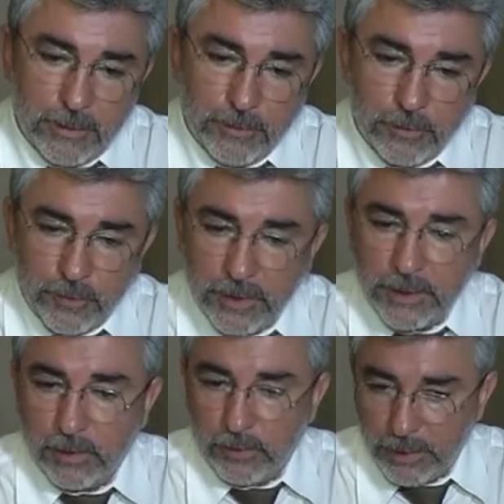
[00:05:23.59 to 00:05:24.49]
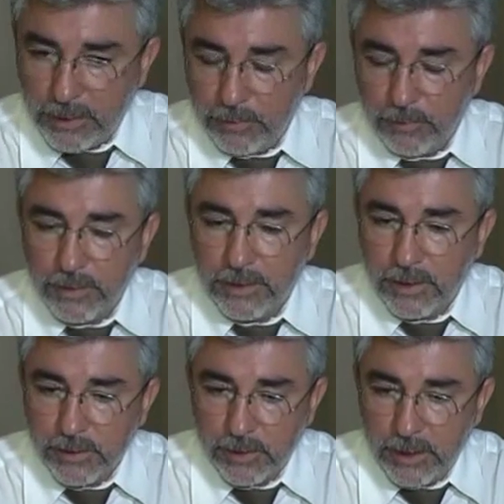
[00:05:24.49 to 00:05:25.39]
la propuesta con esta propuesta
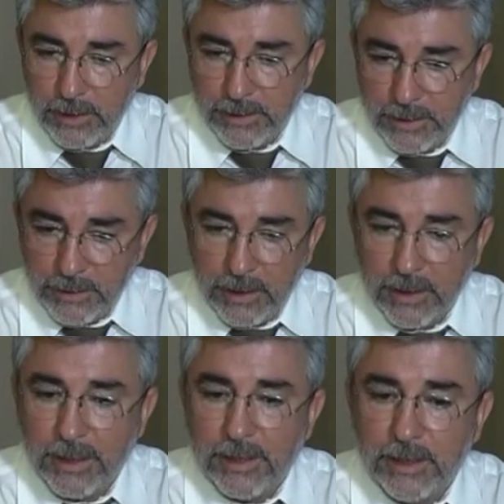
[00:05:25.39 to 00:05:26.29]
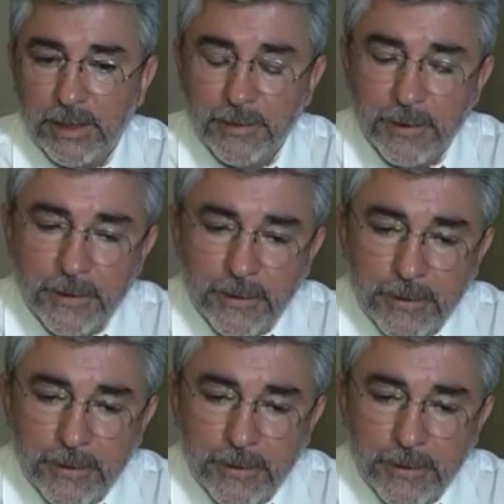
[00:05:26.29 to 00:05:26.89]
nacional, es integrarla